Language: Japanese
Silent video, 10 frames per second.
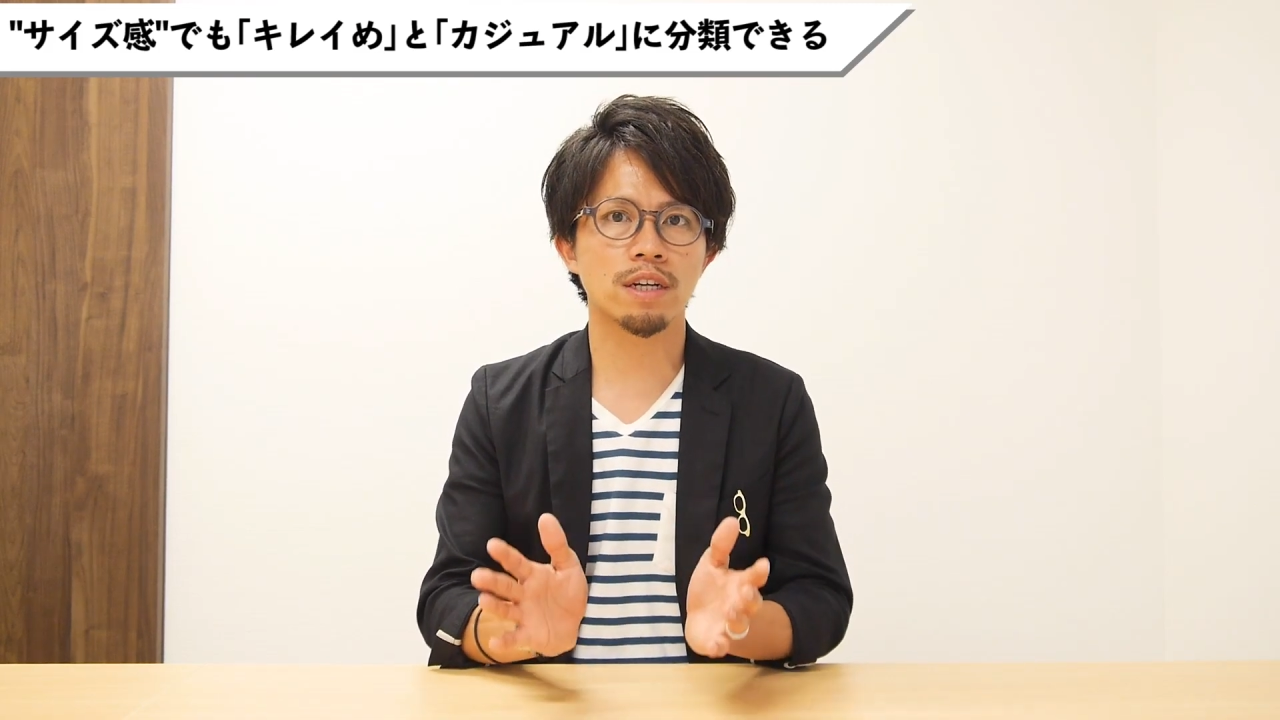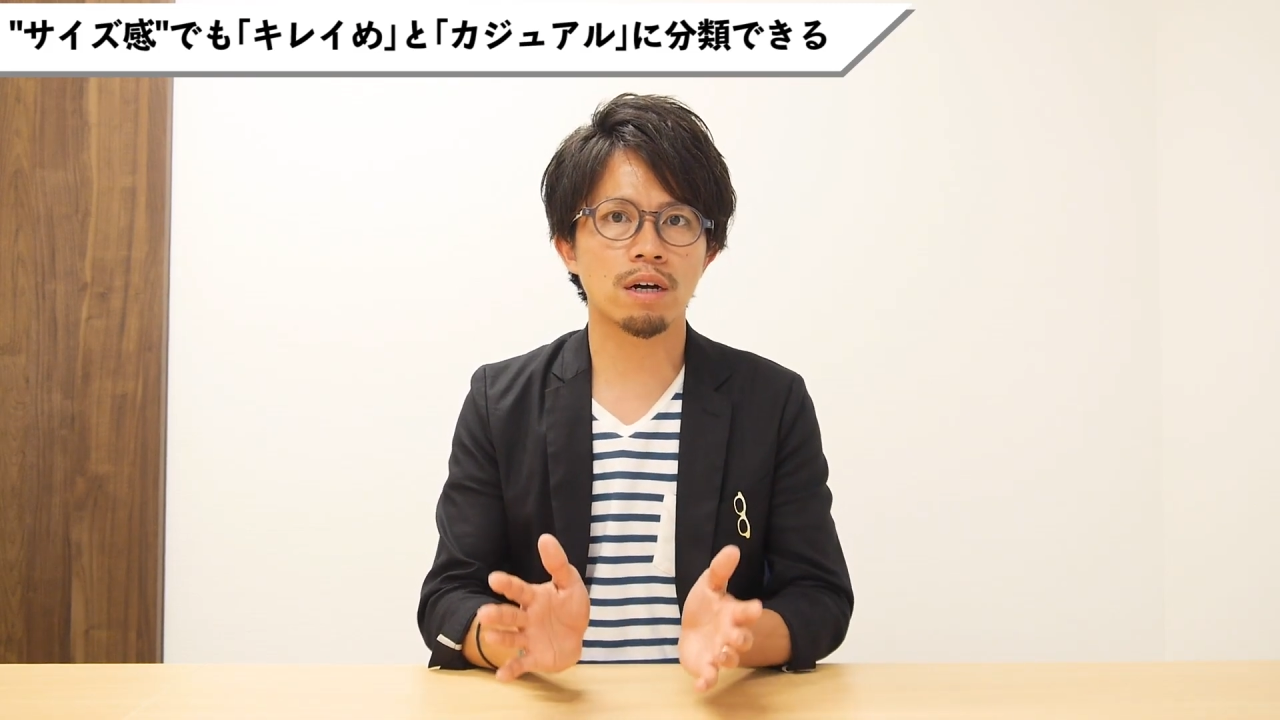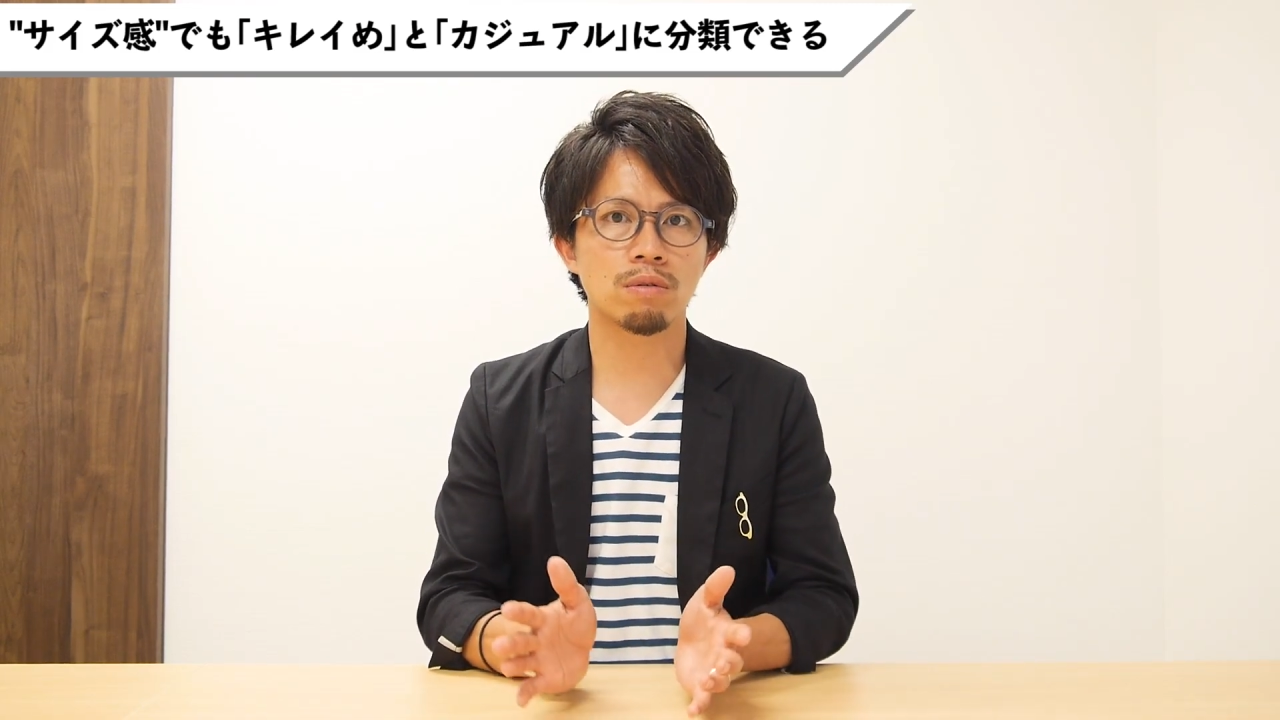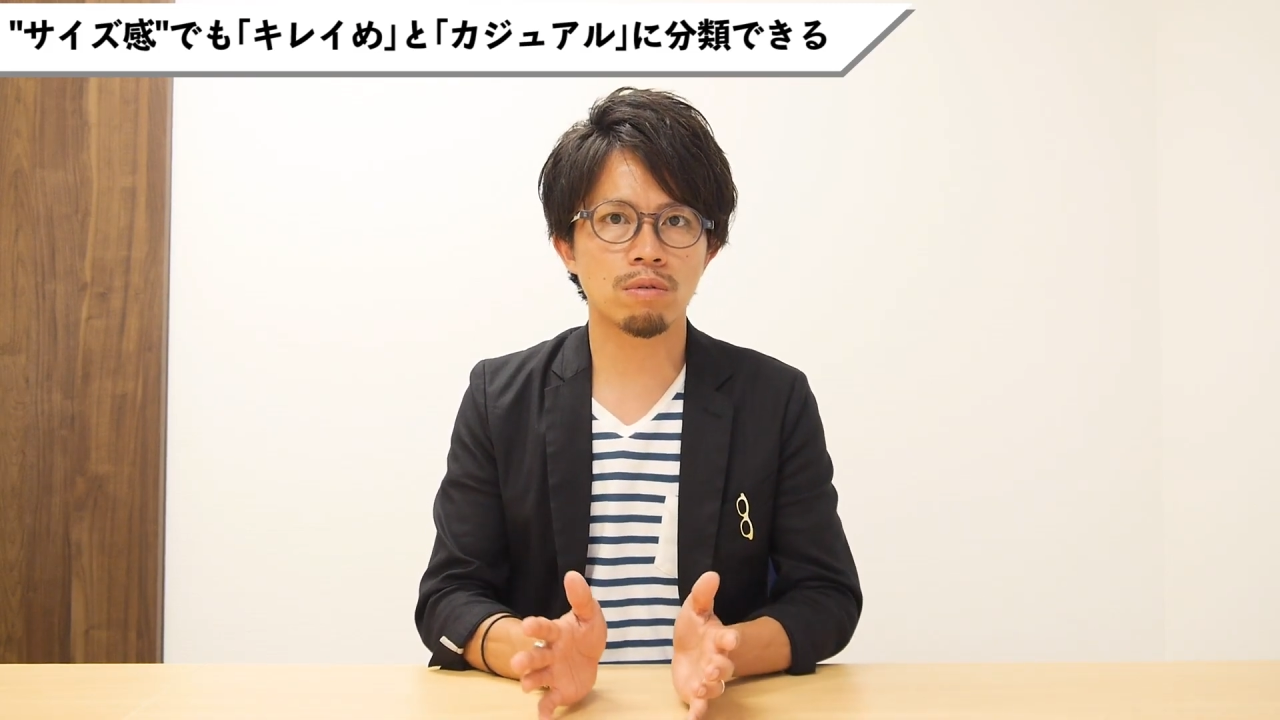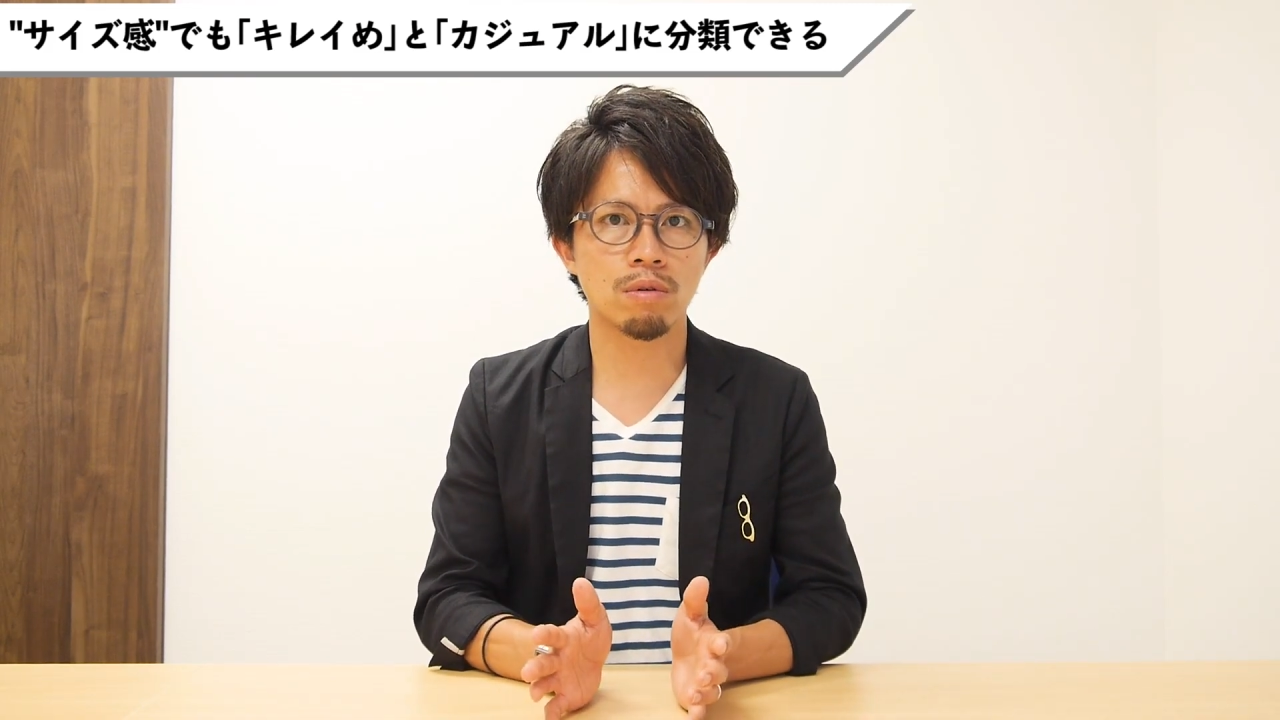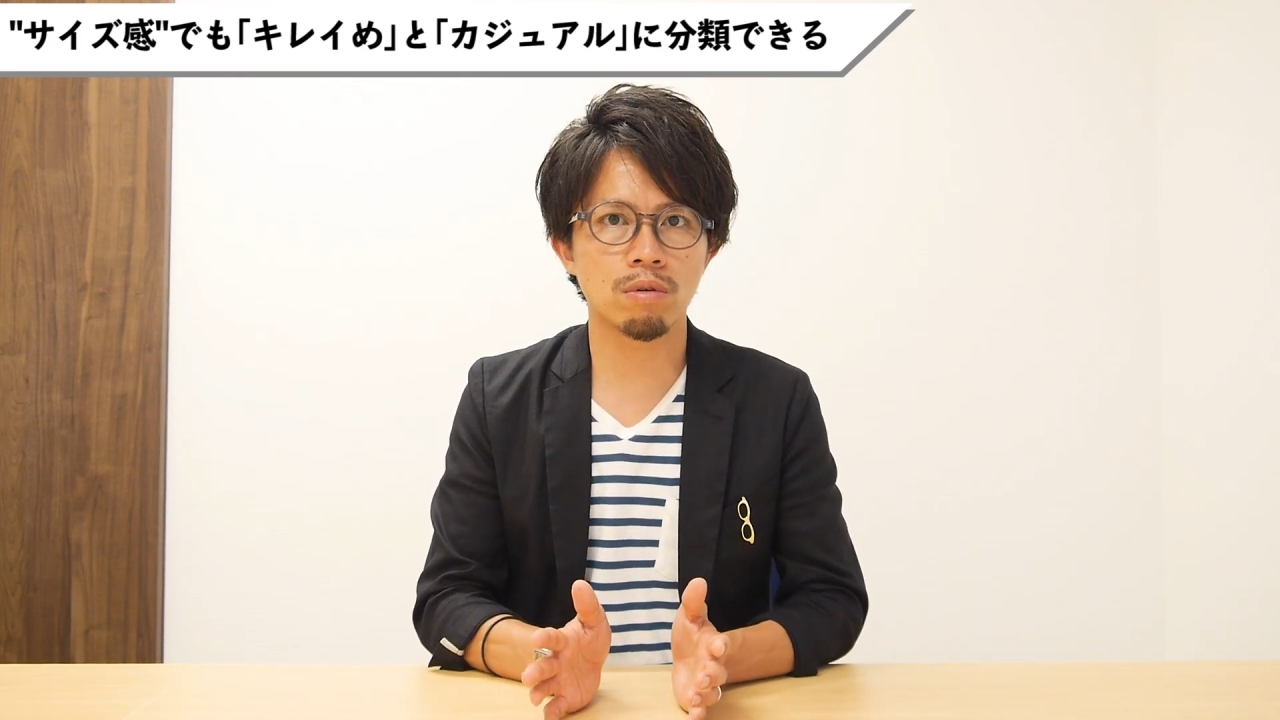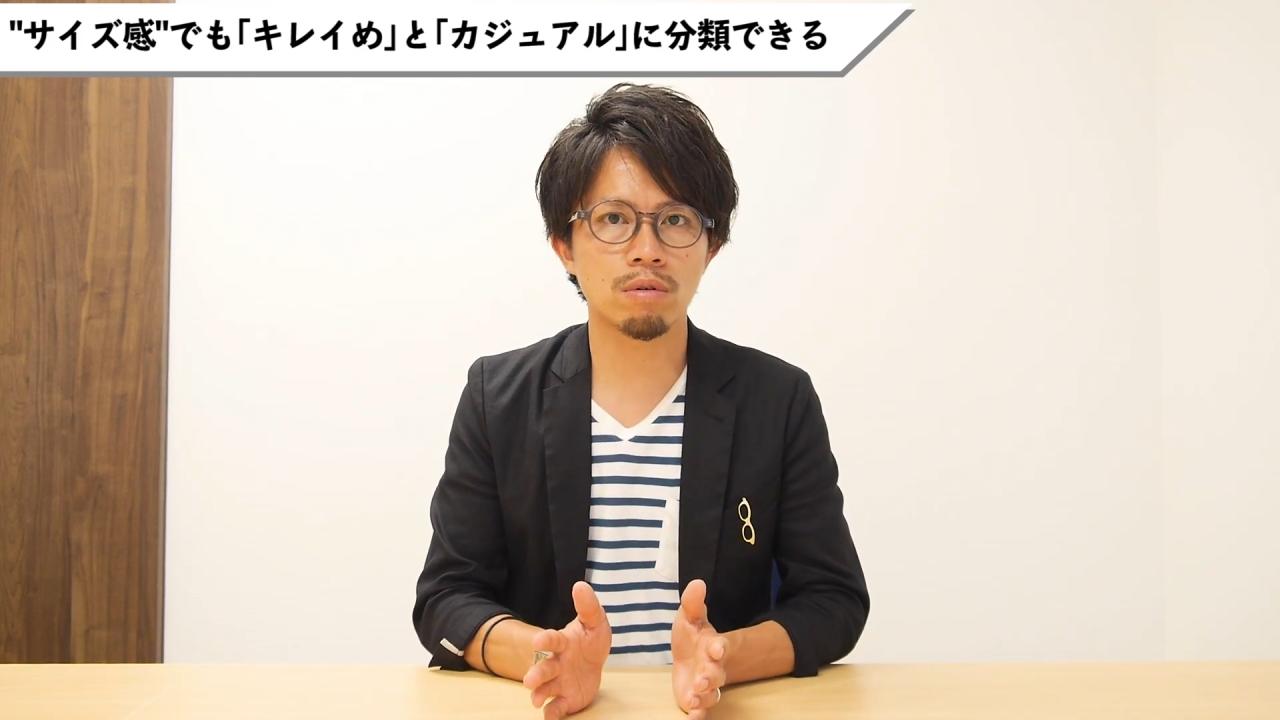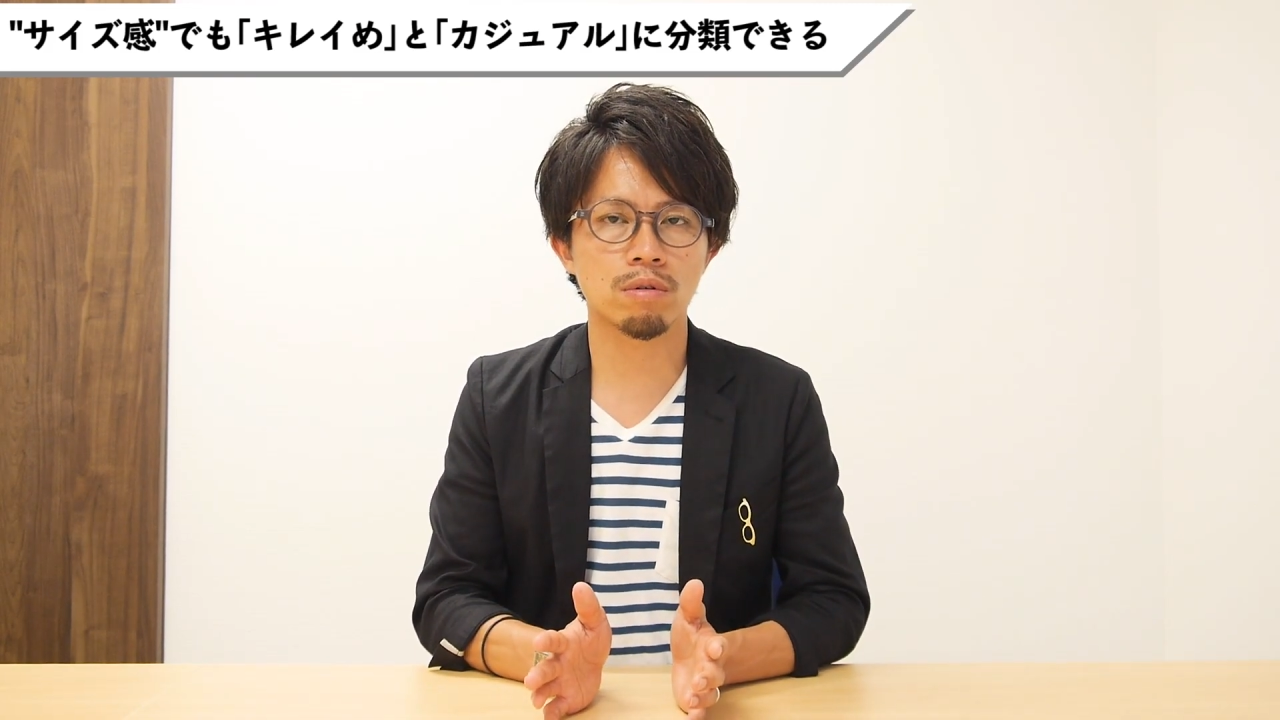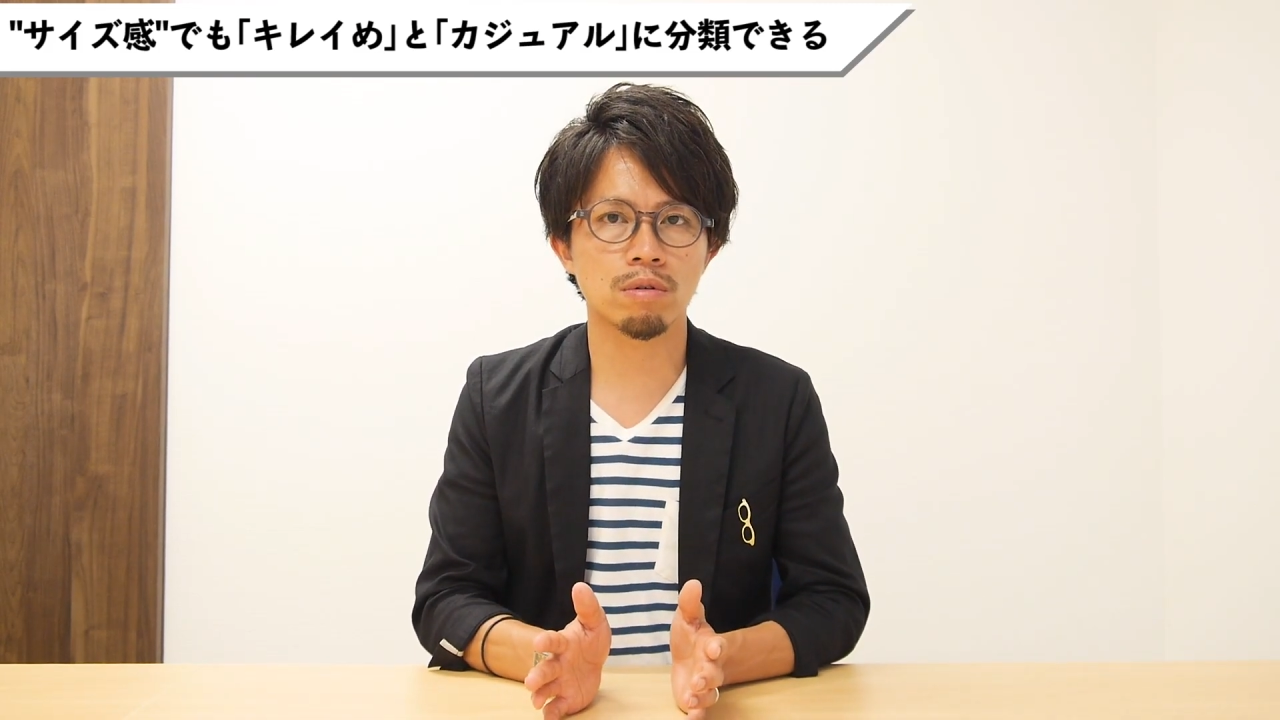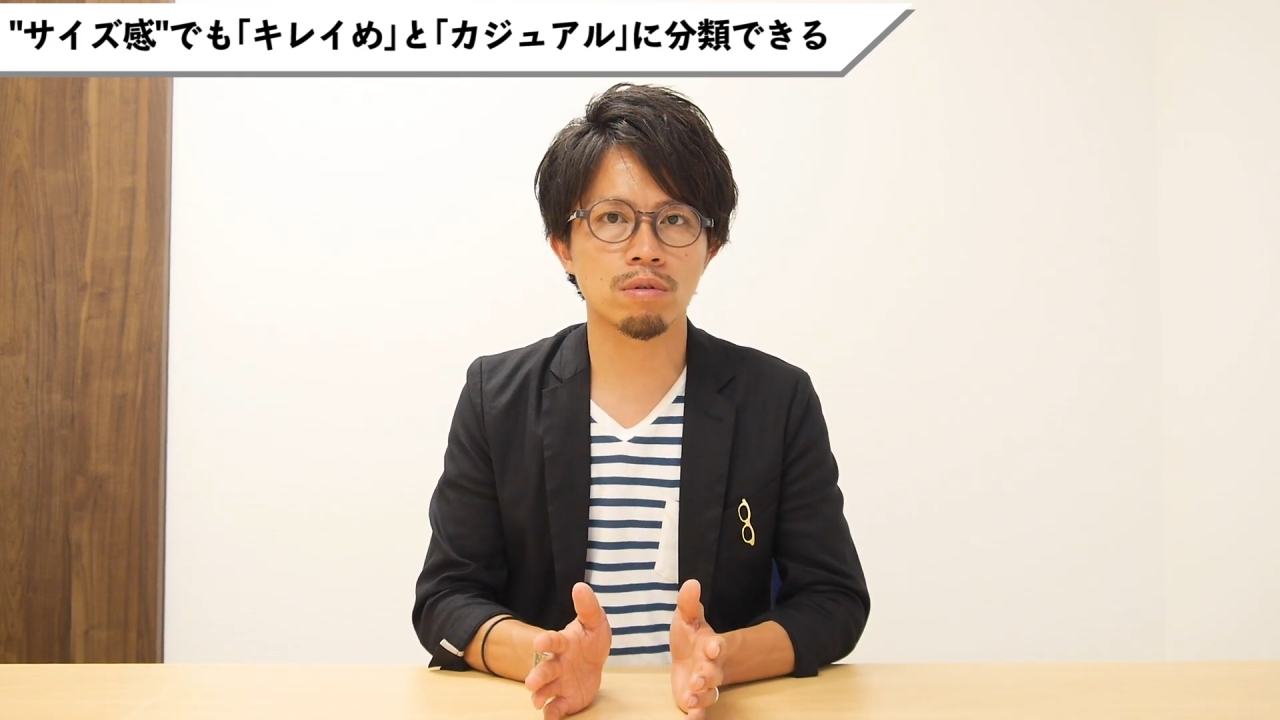感を